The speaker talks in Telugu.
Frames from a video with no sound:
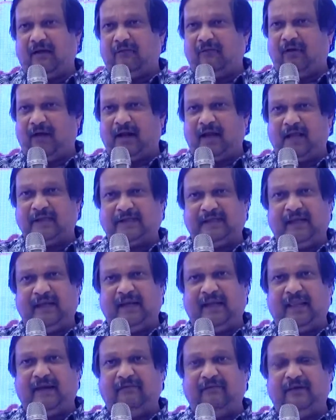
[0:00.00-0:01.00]
వారి
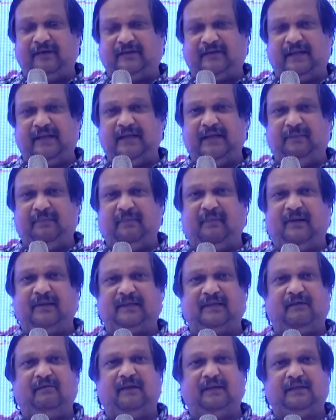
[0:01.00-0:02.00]
ఆశయాన్ని నెరవేరుస్తారని చెప్పి
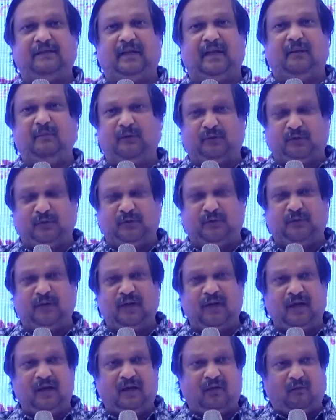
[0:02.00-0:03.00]
మనసా వాచ నమ్ముతూ
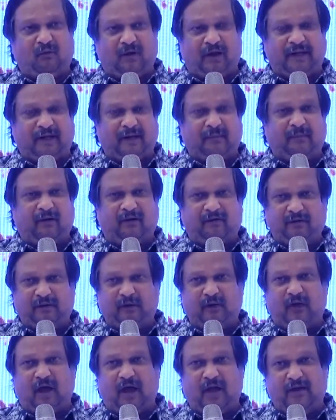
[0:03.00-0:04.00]
వారికి
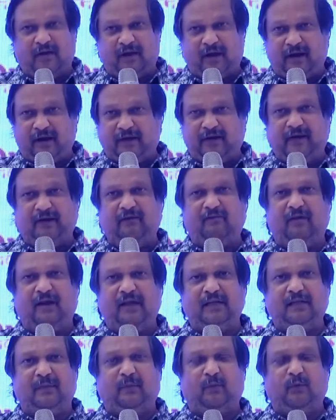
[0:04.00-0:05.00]
భగవంతుడు ఆయురారోగ్యాన్ని
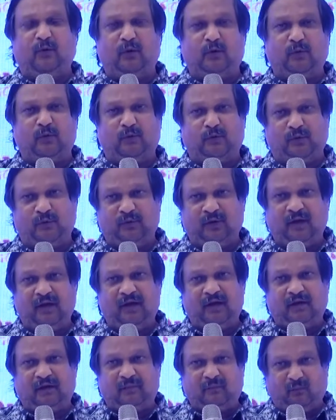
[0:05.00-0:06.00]
ఇవ్వాలని చెప్పి కోరుకుంటూ
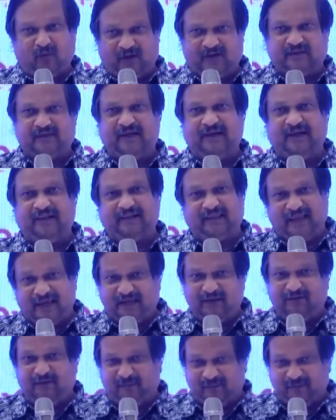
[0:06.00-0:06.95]
ముగిస్తానండి థ్యాంక్ యూ వెరీ